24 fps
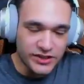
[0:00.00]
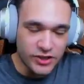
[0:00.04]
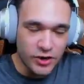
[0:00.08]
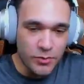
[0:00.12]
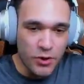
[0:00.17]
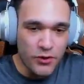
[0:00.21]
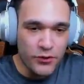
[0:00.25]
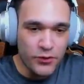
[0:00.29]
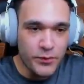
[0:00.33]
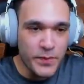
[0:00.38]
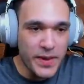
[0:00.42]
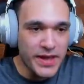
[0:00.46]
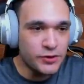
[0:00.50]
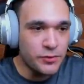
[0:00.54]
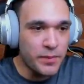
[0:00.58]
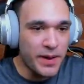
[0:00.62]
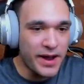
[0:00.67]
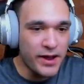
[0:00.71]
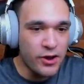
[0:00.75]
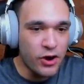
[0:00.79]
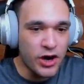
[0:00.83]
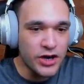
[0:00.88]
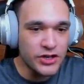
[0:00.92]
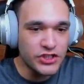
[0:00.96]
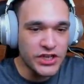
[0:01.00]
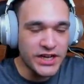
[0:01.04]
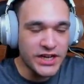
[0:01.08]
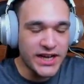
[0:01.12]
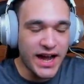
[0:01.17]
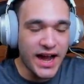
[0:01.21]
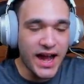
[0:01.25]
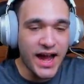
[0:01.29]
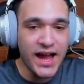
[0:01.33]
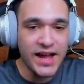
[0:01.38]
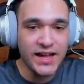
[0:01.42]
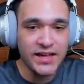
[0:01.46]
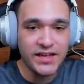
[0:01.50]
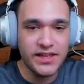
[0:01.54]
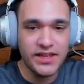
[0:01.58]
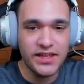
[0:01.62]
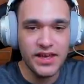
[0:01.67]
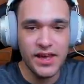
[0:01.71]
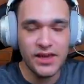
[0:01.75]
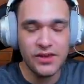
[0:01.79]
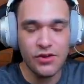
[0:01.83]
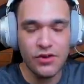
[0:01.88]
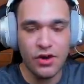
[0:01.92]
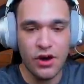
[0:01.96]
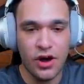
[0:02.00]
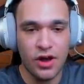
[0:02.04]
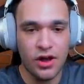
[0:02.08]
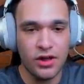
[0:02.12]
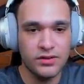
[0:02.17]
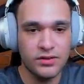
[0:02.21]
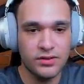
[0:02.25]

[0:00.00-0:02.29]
um movimento maior de carro aqui, hein, ó.